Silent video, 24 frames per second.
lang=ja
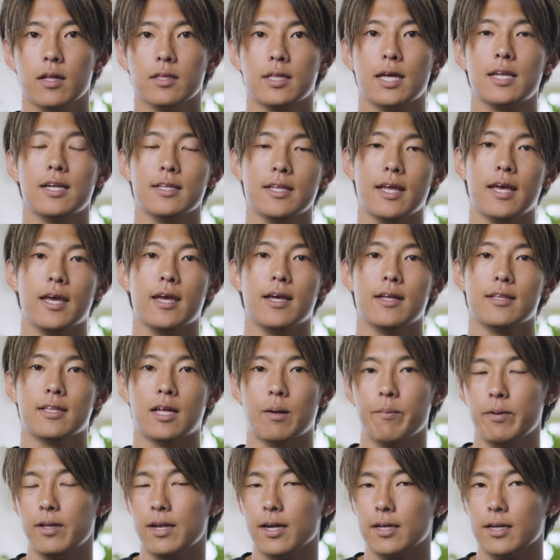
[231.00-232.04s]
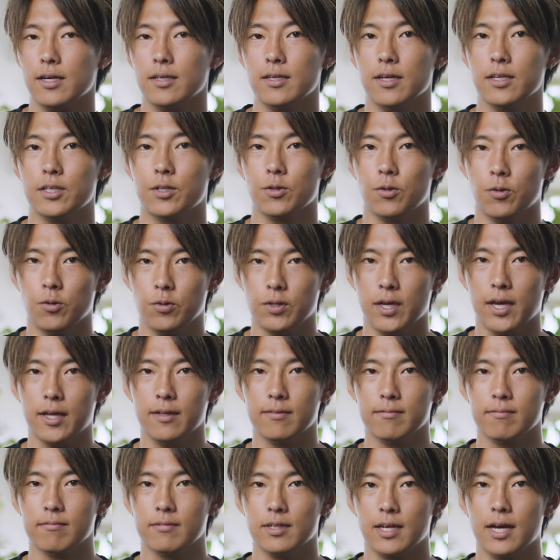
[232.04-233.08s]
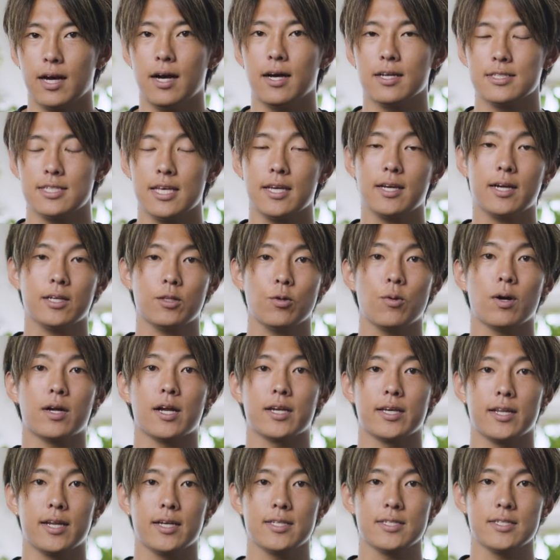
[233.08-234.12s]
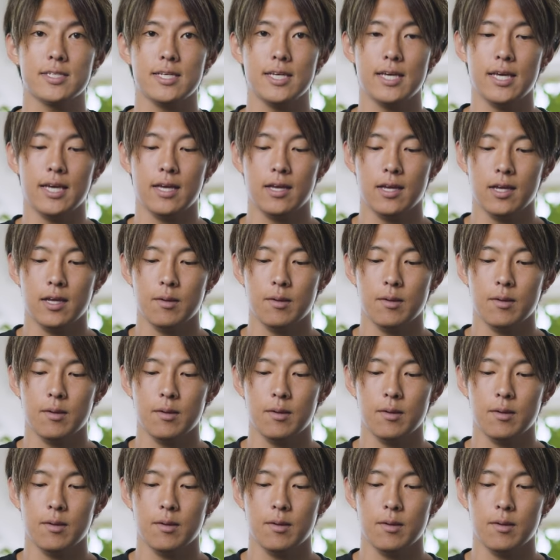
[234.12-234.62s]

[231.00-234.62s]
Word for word: ただね滑らかな表現が正解とは限らずに、